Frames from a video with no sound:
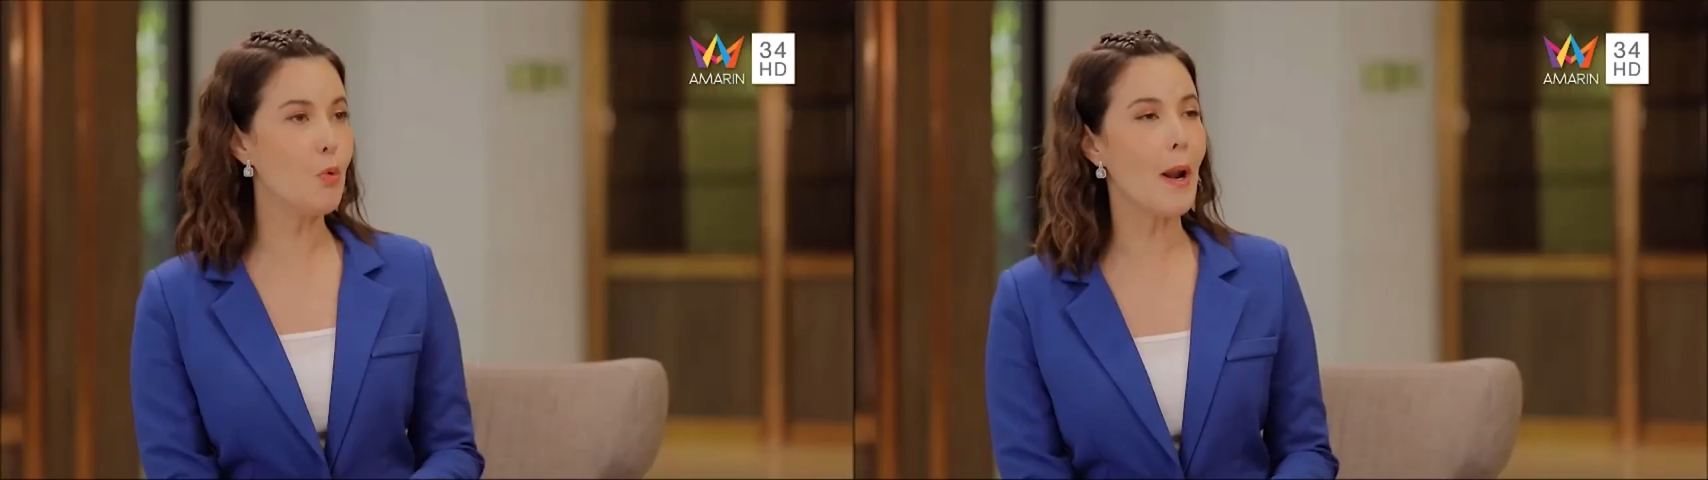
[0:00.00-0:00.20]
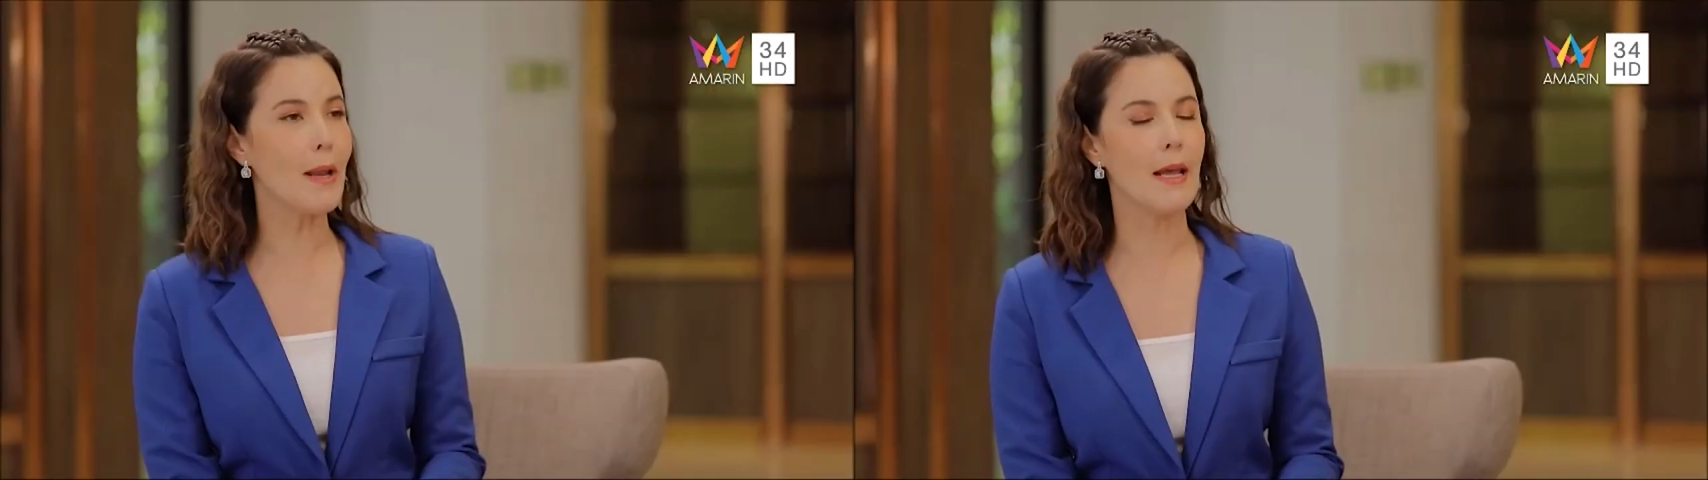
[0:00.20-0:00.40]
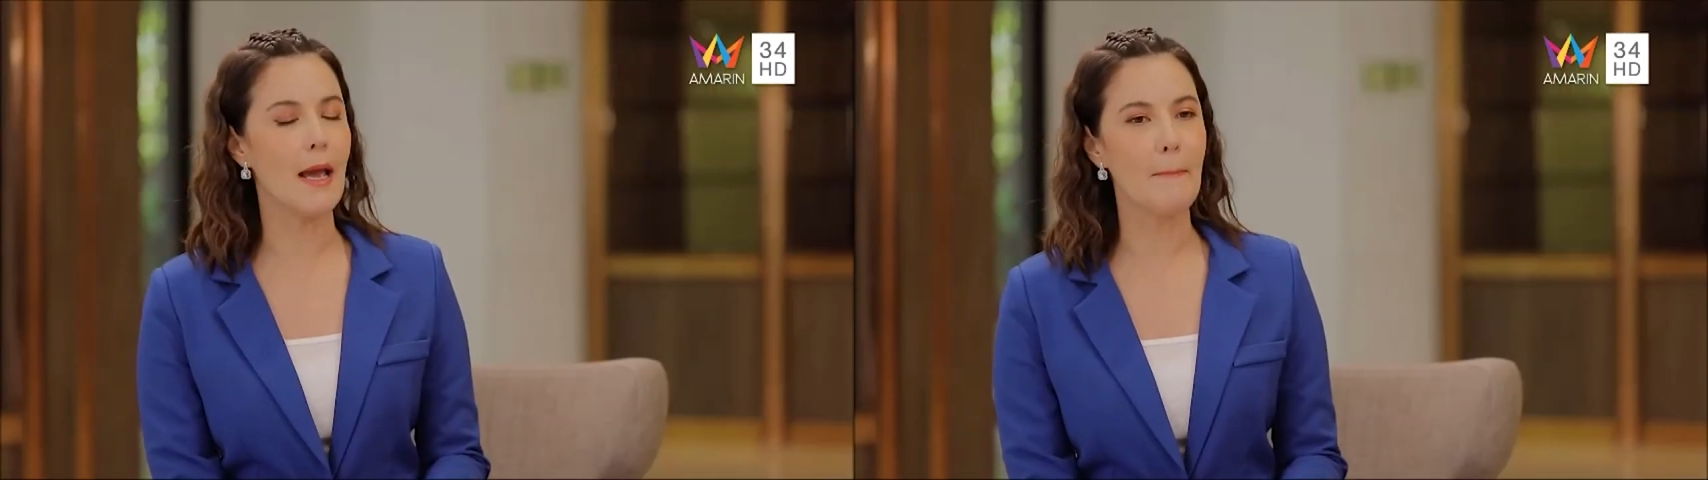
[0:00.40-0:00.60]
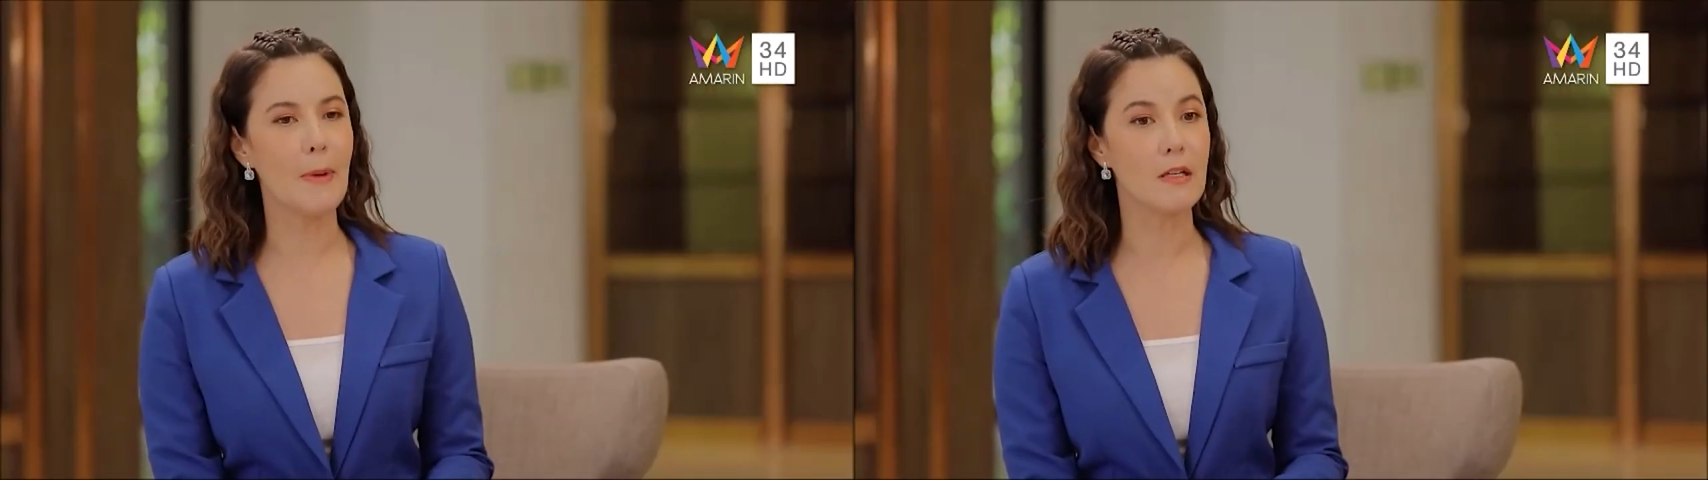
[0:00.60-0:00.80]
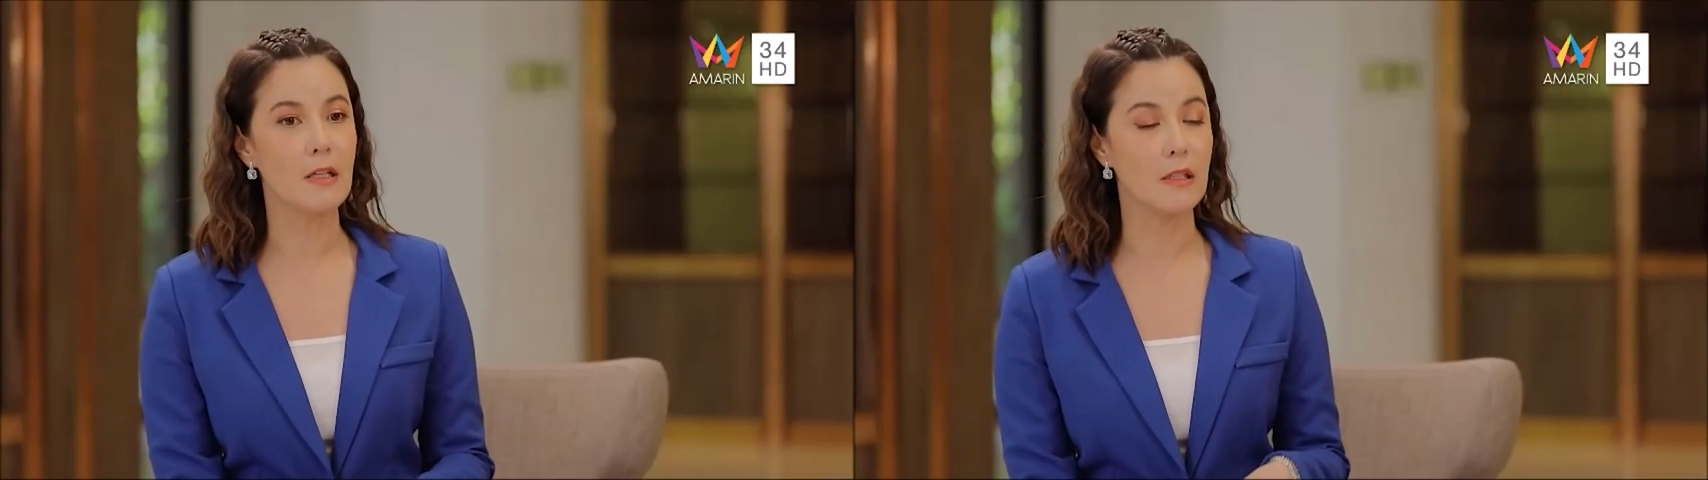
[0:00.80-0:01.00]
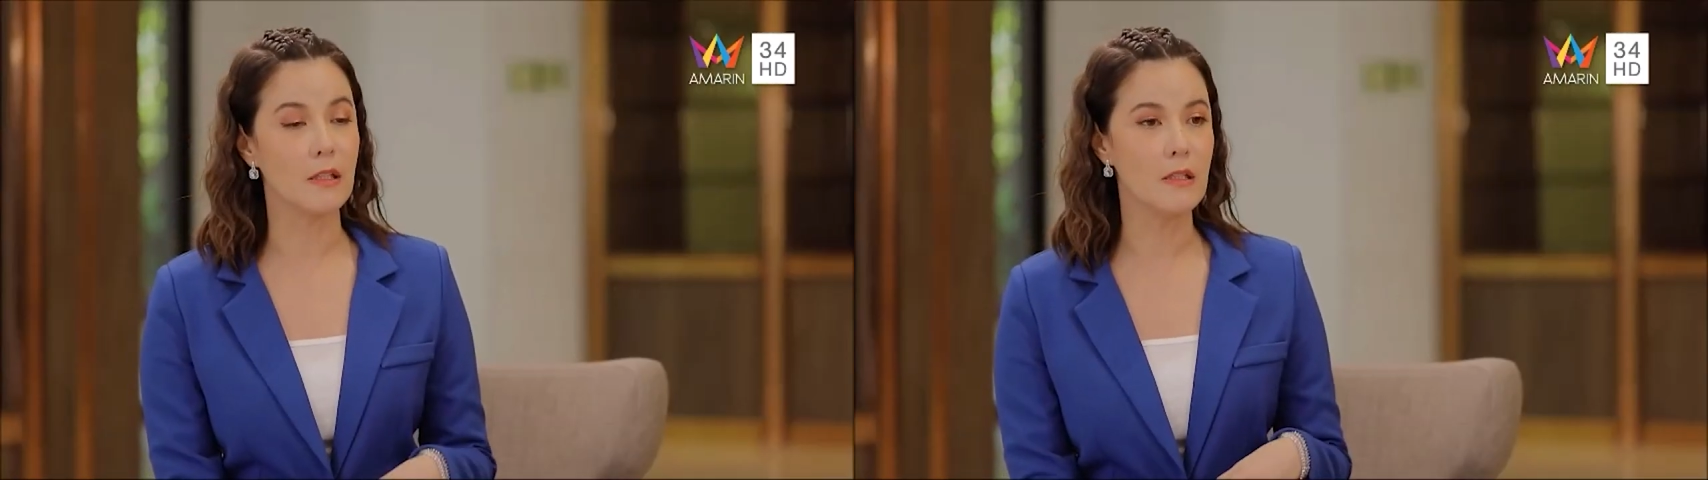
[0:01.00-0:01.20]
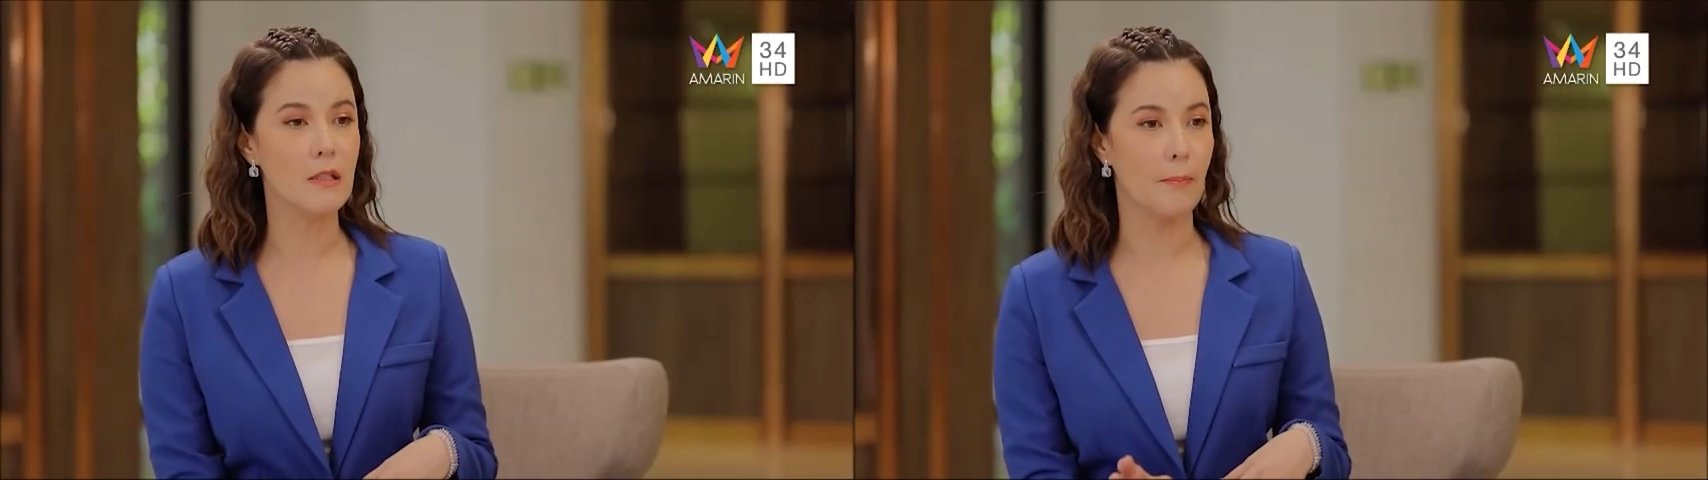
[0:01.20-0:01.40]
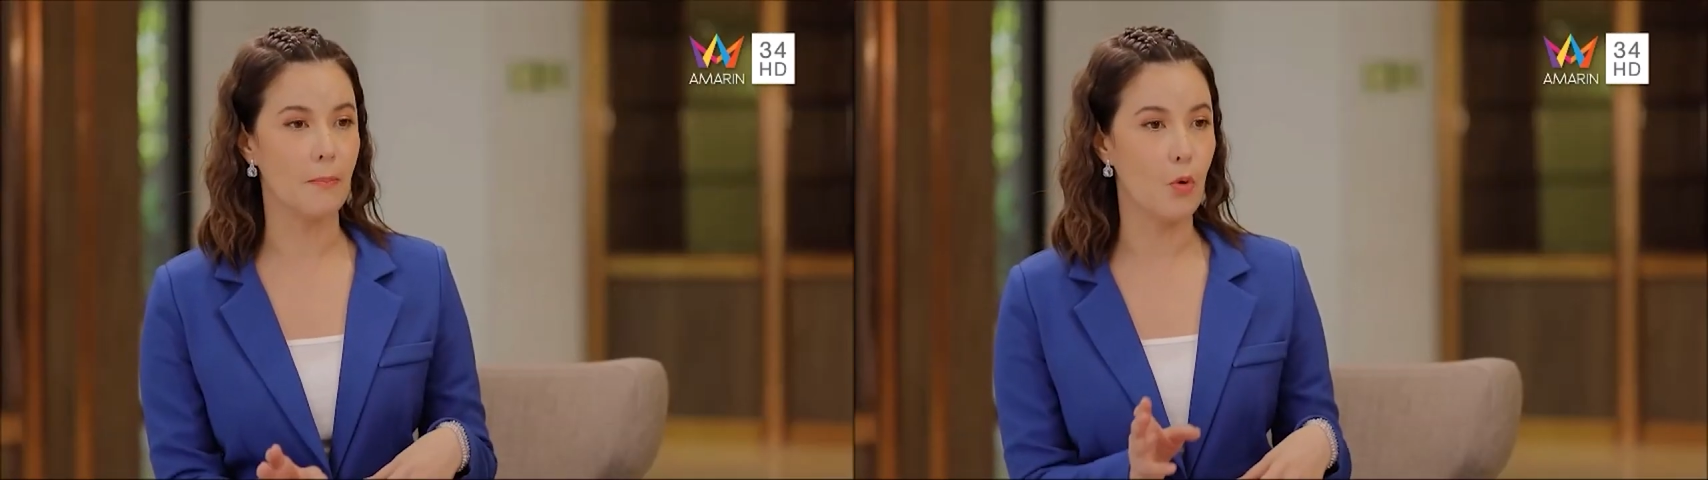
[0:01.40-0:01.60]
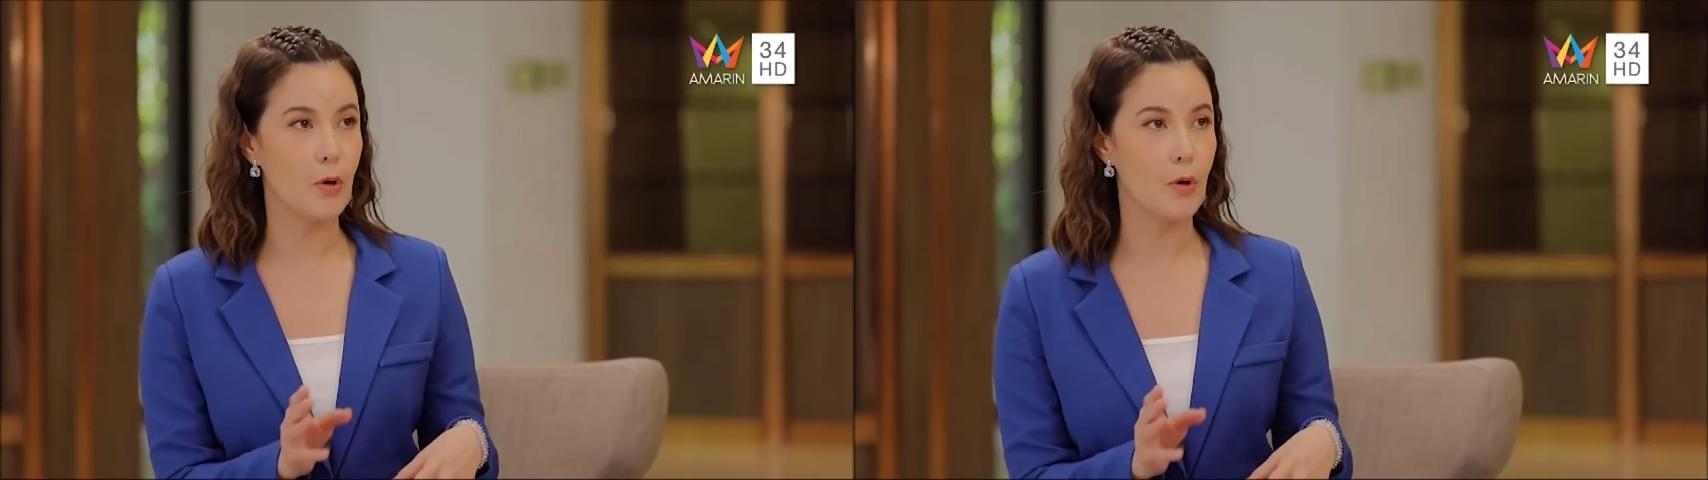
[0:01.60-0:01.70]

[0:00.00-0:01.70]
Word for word: ทุกวันนี้มันเกิดขึ้นกับ